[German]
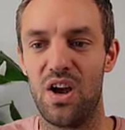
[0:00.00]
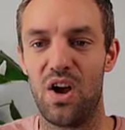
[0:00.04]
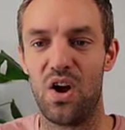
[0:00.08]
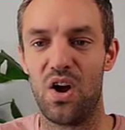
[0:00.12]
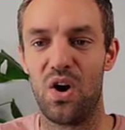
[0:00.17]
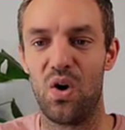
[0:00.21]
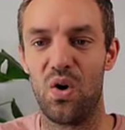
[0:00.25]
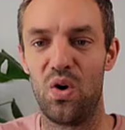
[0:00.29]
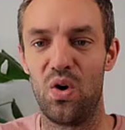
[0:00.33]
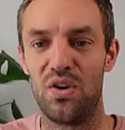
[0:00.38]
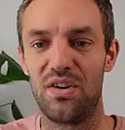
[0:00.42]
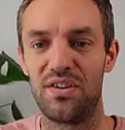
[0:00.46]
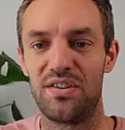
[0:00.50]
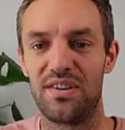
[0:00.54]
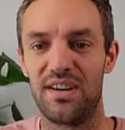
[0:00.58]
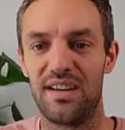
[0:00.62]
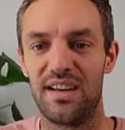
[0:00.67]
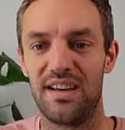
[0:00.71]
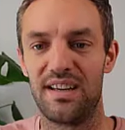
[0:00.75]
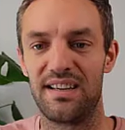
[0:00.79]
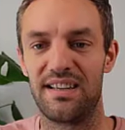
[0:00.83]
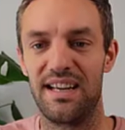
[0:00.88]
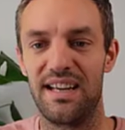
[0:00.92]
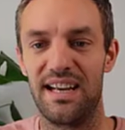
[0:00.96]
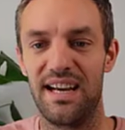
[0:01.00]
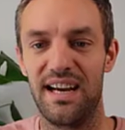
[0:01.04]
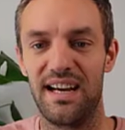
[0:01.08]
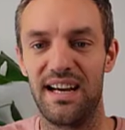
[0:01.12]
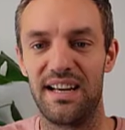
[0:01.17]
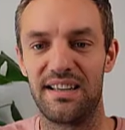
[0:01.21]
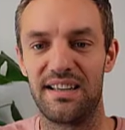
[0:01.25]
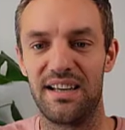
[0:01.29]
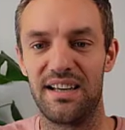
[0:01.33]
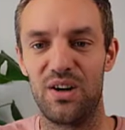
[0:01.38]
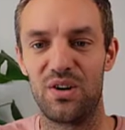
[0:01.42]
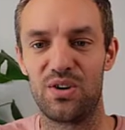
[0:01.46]
und der
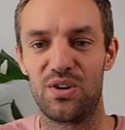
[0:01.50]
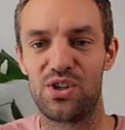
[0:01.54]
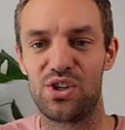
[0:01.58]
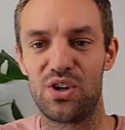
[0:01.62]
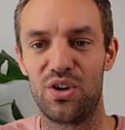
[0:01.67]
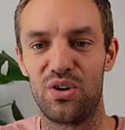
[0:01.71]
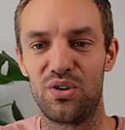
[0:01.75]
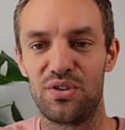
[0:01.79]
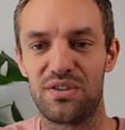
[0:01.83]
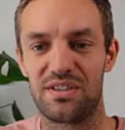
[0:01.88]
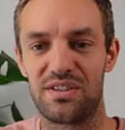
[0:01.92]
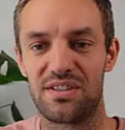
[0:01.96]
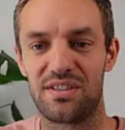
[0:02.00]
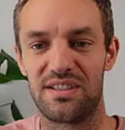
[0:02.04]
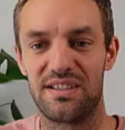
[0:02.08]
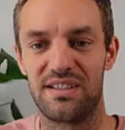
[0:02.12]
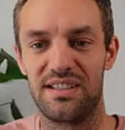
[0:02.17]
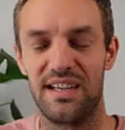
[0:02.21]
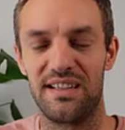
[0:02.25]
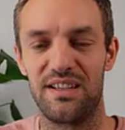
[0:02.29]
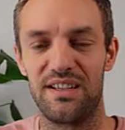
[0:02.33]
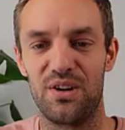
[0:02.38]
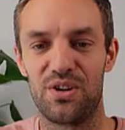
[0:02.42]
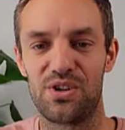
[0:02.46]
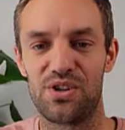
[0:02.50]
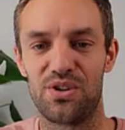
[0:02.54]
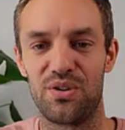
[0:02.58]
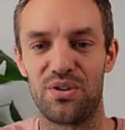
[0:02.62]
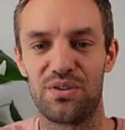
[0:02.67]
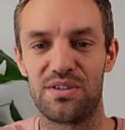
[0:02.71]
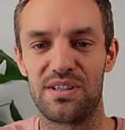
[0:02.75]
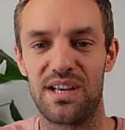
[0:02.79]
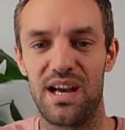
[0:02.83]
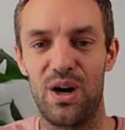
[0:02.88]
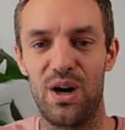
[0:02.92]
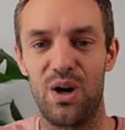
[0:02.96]
Dow Jones. Der Dow
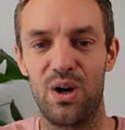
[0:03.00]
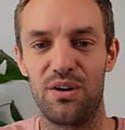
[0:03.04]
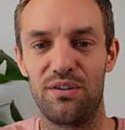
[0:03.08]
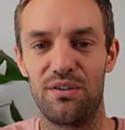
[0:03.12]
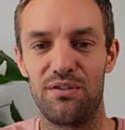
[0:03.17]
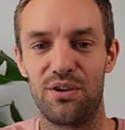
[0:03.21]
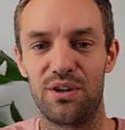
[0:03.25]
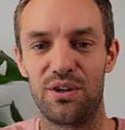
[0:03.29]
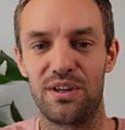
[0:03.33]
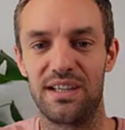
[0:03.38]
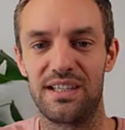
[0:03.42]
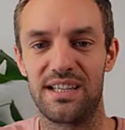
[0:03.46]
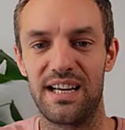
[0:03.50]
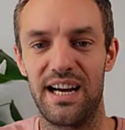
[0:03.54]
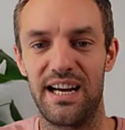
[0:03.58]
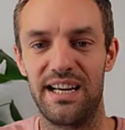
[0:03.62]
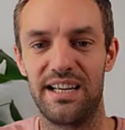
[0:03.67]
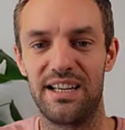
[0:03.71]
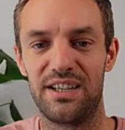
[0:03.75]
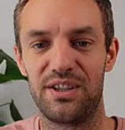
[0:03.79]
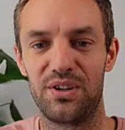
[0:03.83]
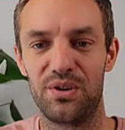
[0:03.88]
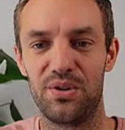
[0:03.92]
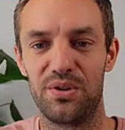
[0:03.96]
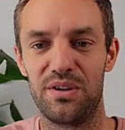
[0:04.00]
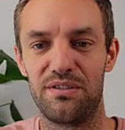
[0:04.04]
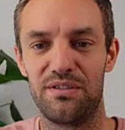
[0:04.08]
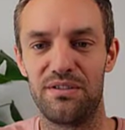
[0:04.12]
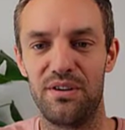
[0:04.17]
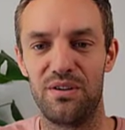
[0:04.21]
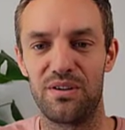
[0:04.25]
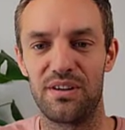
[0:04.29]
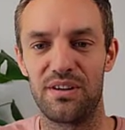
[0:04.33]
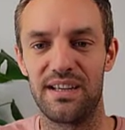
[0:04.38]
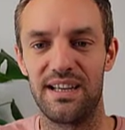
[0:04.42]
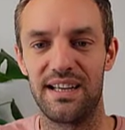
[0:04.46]
Jones auch wirklich eine grüne
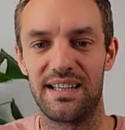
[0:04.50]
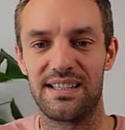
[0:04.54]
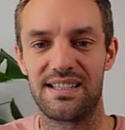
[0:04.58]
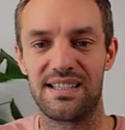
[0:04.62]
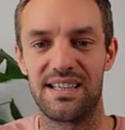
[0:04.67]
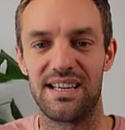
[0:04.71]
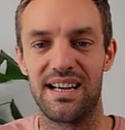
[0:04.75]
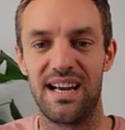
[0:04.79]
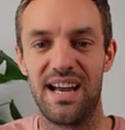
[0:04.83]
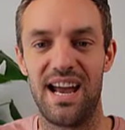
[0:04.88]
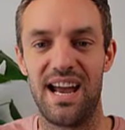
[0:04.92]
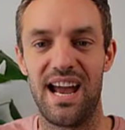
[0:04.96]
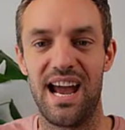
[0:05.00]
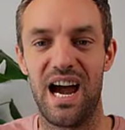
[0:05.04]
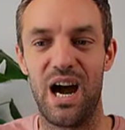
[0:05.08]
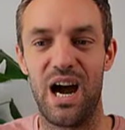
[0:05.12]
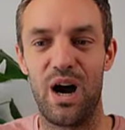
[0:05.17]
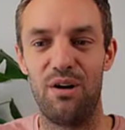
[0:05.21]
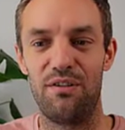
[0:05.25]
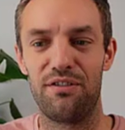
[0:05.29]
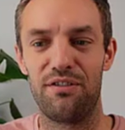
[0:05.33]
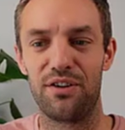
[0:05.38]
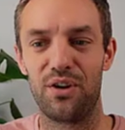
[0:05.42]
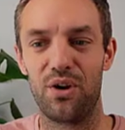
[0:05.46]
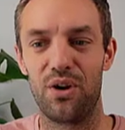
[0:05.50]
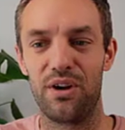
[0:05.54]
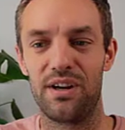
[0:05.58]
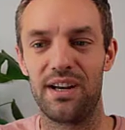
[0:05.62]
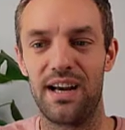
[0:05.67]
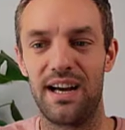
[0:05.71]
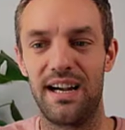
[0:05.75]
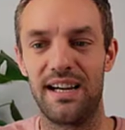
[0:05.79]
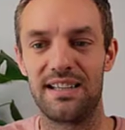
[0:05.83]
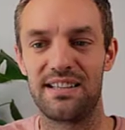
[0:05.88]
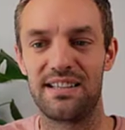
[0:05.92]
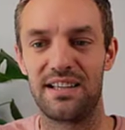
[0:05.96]
Wochenkerze auf neuen
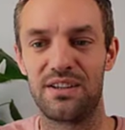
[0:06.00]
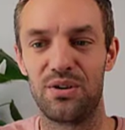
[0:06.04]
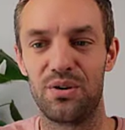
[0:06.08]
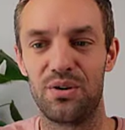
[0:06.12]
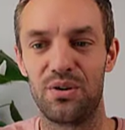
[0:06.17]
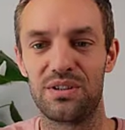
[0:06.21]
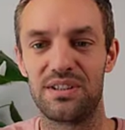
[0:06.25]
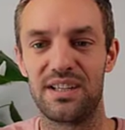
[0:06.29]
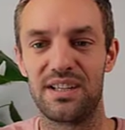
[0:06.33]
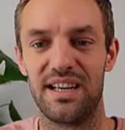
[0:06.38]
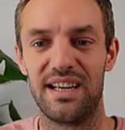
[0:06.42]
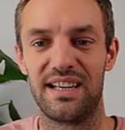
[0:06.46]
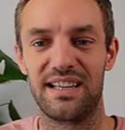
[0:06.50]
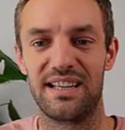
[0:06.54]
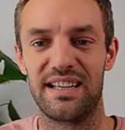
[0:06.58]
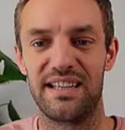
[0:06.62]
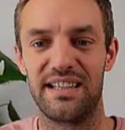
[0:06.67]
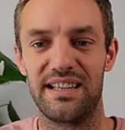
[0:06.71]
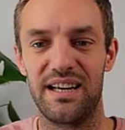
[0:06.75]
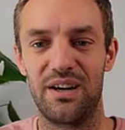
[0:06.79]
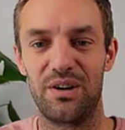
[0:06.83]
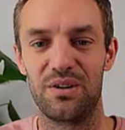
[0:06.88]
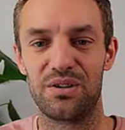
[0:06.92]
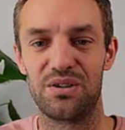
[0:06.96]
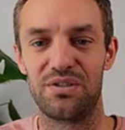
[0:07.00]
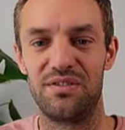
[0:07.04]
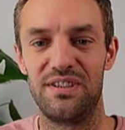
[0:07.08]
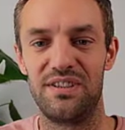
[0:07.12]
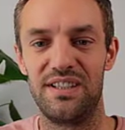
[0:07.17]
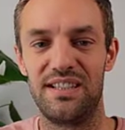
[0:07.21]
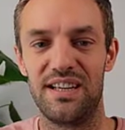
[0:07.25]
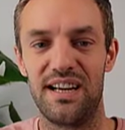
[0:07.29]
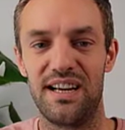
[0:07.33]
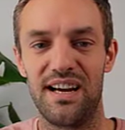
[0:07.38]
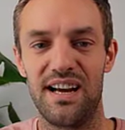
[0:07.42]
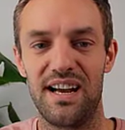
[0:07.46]
Allzeithochs, genauso wie
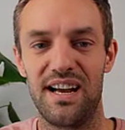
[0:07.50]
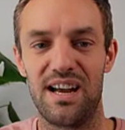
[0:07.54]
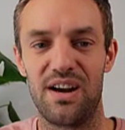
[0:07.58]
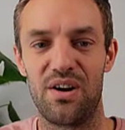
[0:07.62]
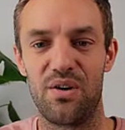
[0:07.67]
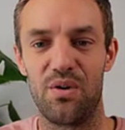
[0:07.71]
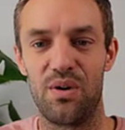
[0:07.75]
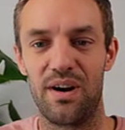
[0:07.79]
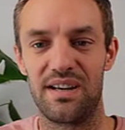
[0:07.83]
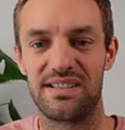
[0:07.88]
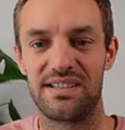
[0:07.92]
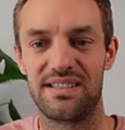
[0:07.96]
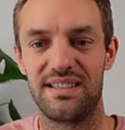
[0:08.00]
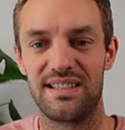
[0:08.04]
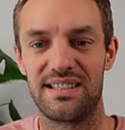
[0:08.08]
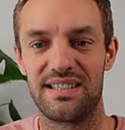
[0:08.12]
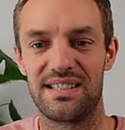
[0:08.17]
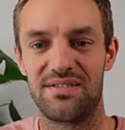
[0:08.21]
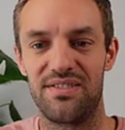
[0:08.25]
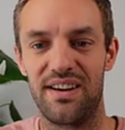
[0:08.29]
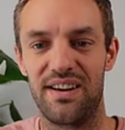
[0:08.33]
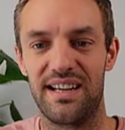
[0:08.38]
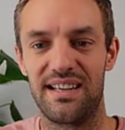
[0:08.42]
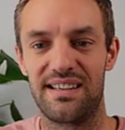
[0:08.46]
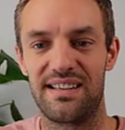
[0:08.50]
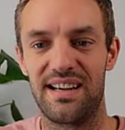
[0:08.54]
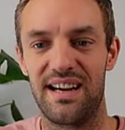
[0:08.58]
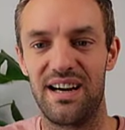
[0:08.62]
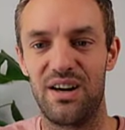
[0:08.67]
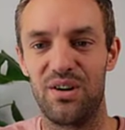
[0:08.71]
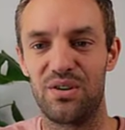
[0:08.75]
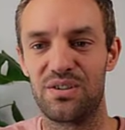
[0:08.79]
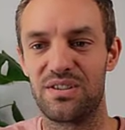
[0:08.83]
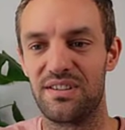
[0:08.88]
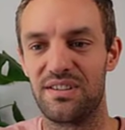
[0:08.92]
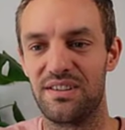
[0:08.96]
der Russell
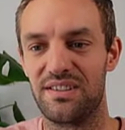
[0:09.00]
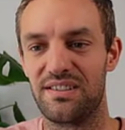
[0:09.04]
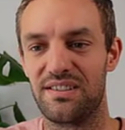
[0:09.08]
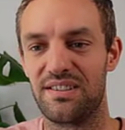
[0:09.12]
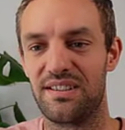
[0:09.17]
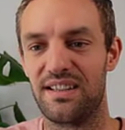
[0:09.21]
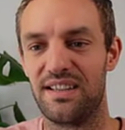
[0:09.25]
2000.